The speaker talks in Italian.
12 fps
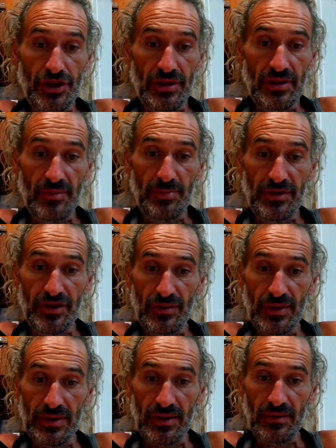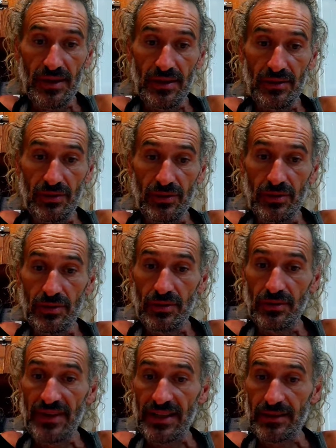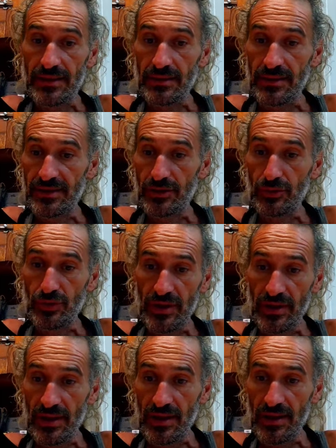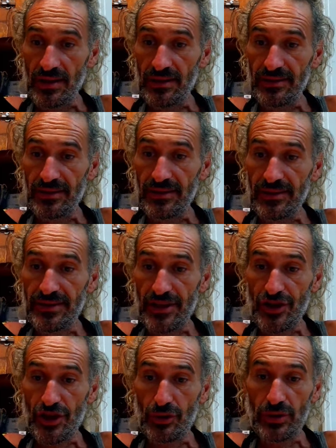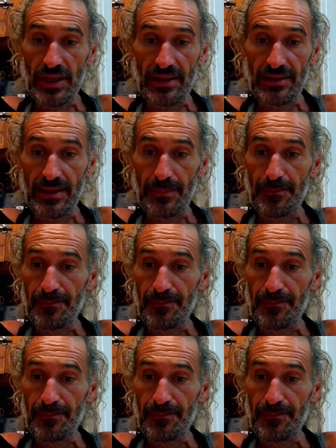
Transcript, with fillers: TDP, 54 watt a secondo del 330,